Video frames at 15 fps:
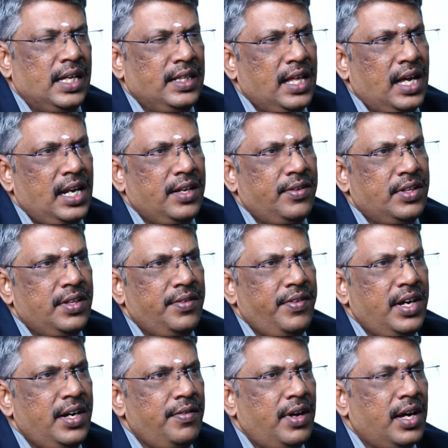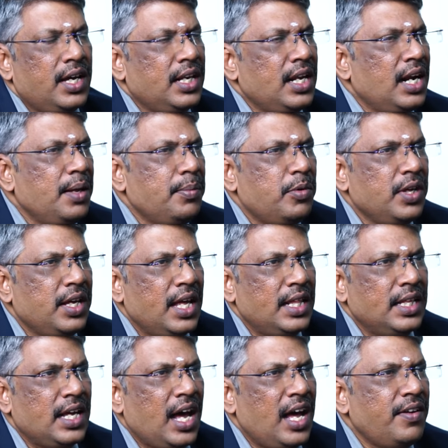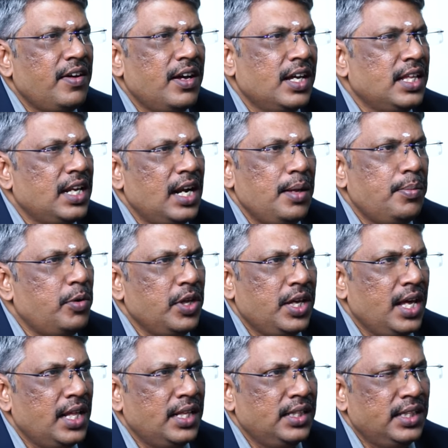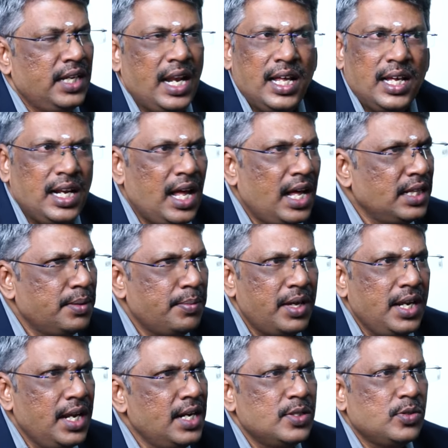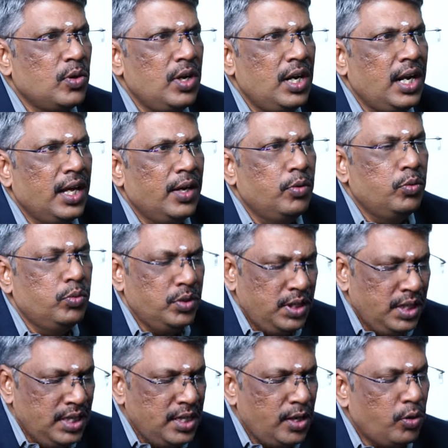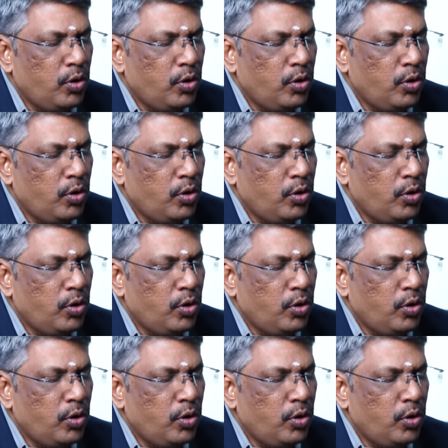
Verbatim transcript: இந்த ஆளுக்கு வந்து வீடு வாங்குறதுனாலே பிடிக்காது கார் வாங்குறதுனாலே பிடிக்காது எனக்கு நான் அந்த மாதிரியே நான் சொல்லலை இந்த